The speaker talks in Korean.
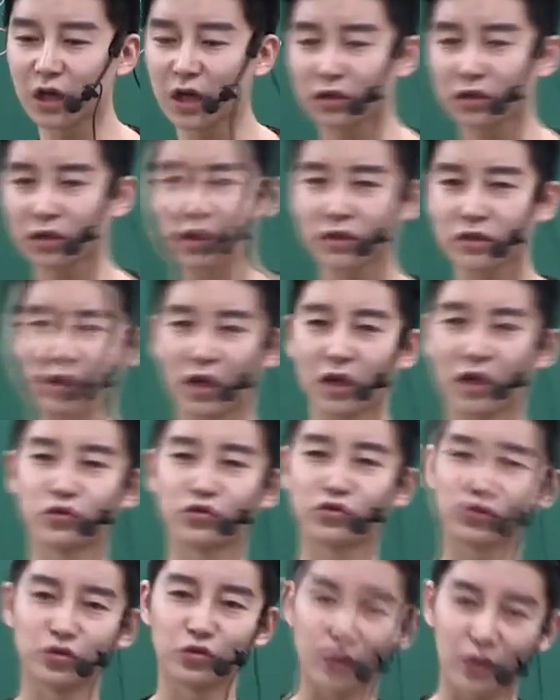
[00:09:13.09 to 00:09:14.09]
하는 게 제일
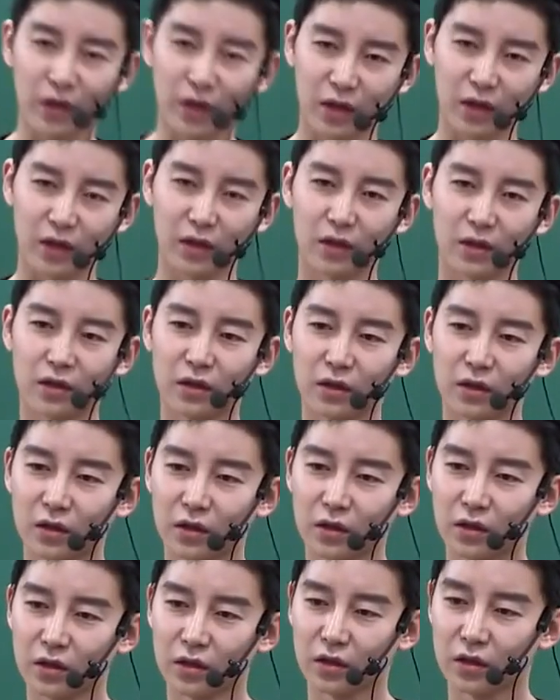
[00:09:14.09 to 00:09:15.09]
중요해.
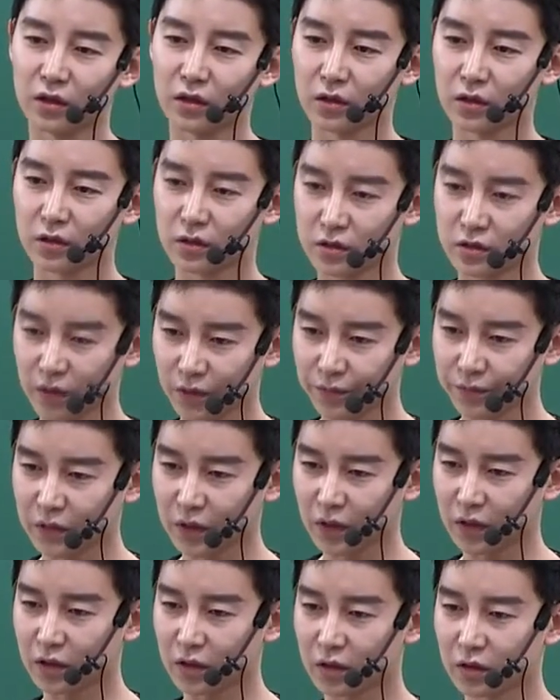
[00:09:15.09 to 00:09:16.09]
시험
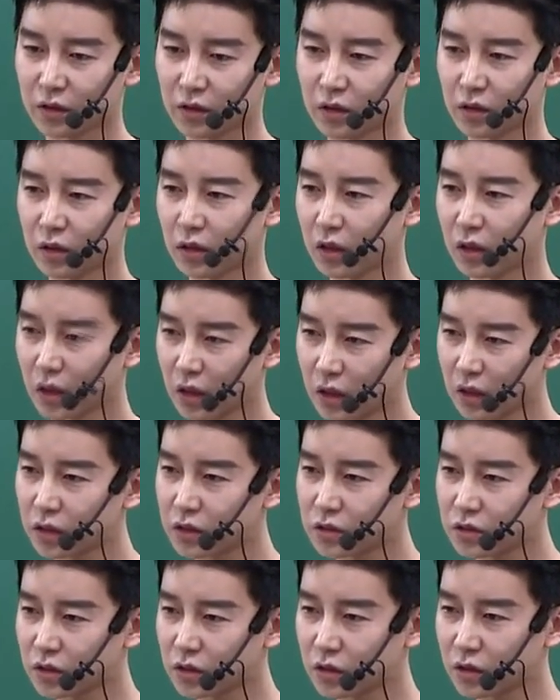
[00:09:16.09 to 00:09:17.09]
때는.
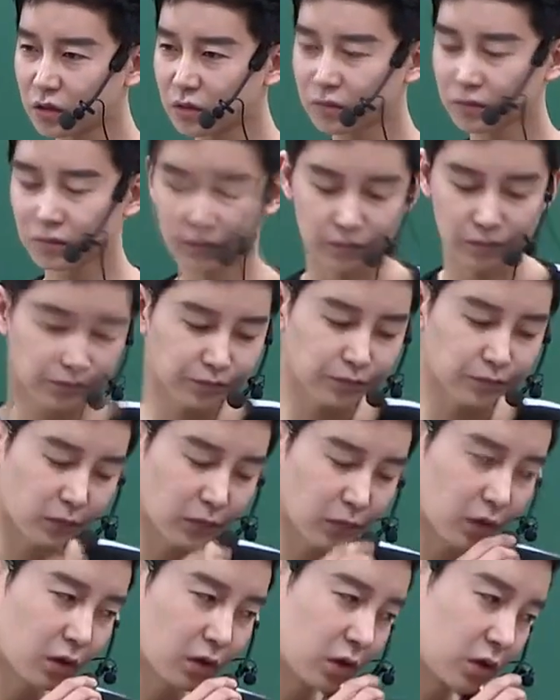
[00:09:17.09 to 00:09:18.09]
알겠지?
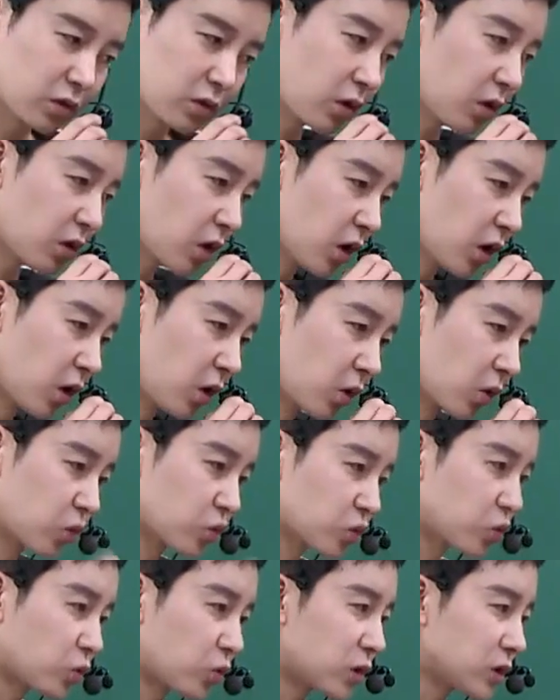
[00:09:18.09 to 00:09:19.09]
그래서 그
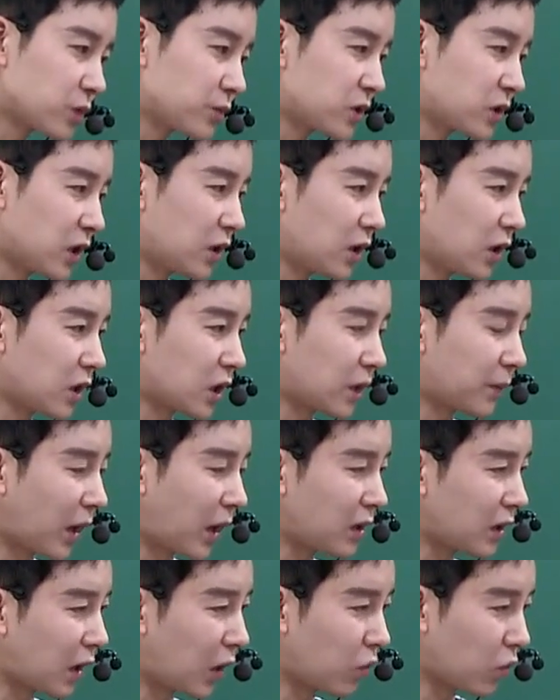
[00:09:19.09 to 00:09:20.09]
정도가 지금 제일 얘기가
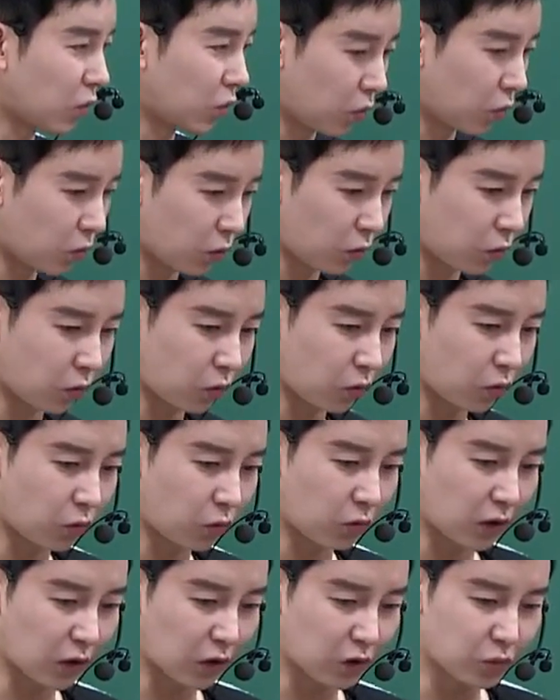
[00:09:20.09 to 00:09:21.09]
많이 나온
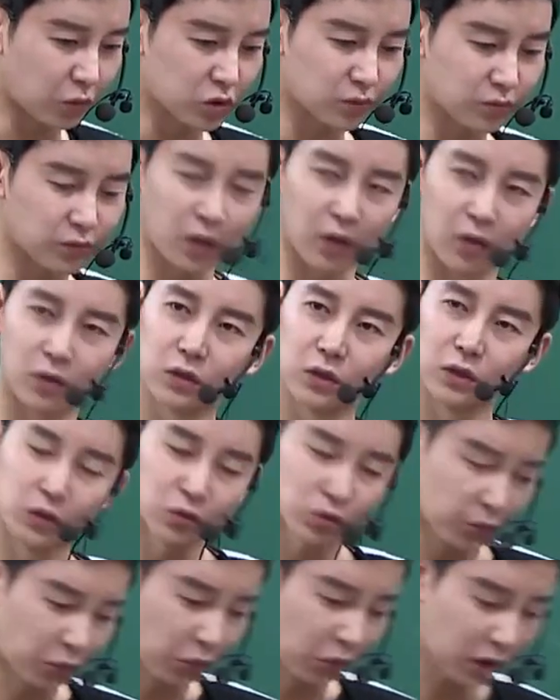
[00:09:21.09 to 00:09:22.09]
거라고 보시면 돼요.
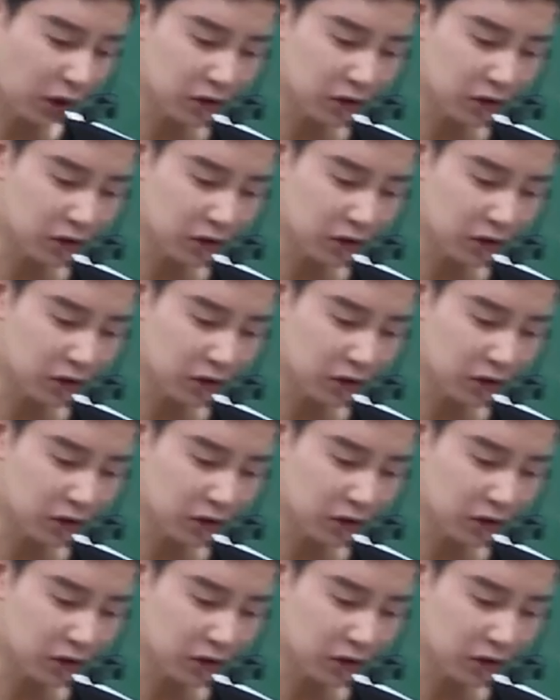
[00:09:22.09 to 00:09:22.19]
또 뭐가